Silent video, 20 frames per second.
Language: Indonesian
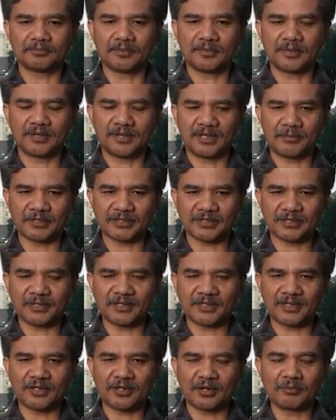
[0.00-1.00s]

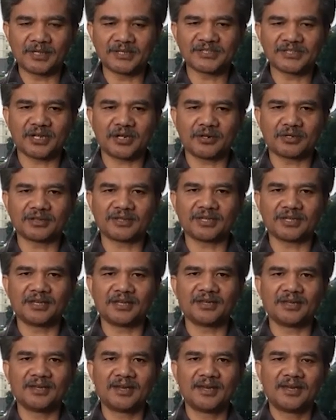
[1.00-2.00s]
Departemen Homeland
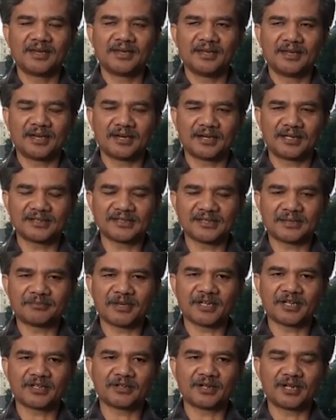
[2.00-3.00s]
Security yang
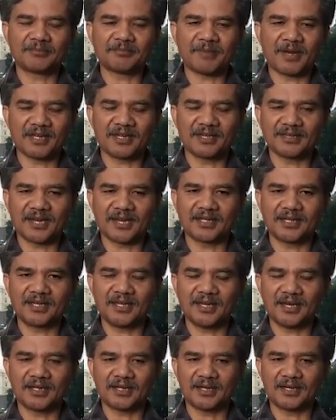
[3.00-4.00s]
disampaikan oleh pagi
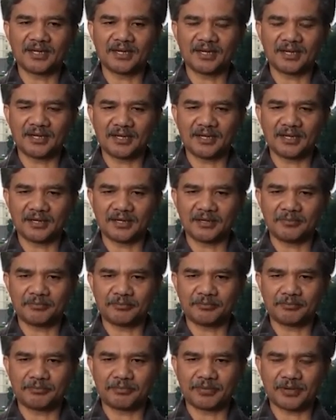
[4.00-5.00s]
tadi ada
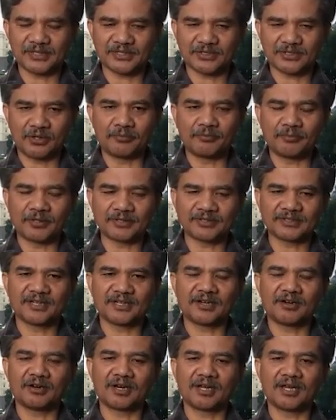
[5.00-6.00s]
press
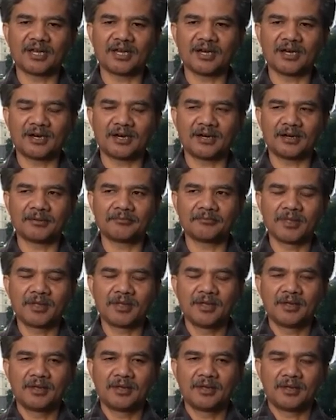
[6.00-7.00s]
conference-nya oleh uh,
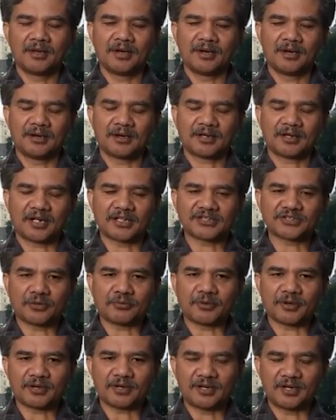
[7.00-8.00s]

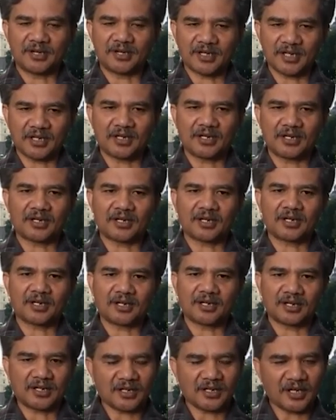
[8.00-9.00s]
Christopher uh,
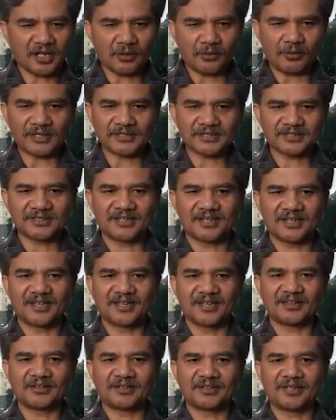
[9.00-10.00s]
Request
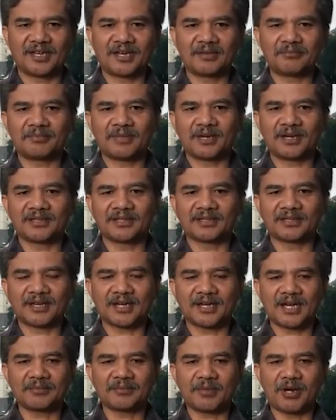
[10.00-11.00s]
itu dia
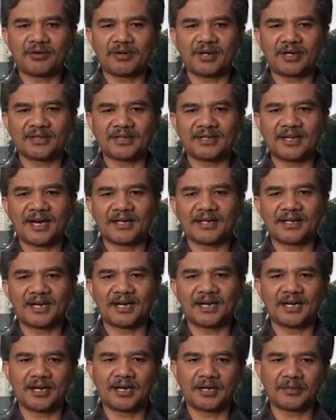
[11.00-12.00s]
menyatakan bahwa tidak
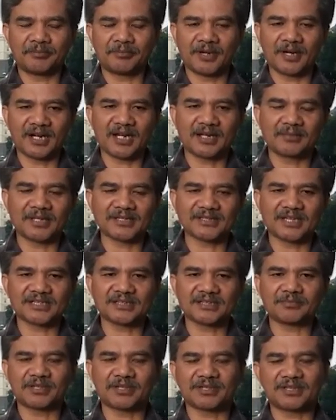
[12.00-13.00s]
ada uh, pengerahan massa
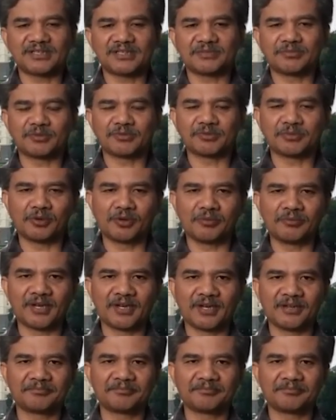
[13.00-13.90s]
seperti sebelum-sebelumnya.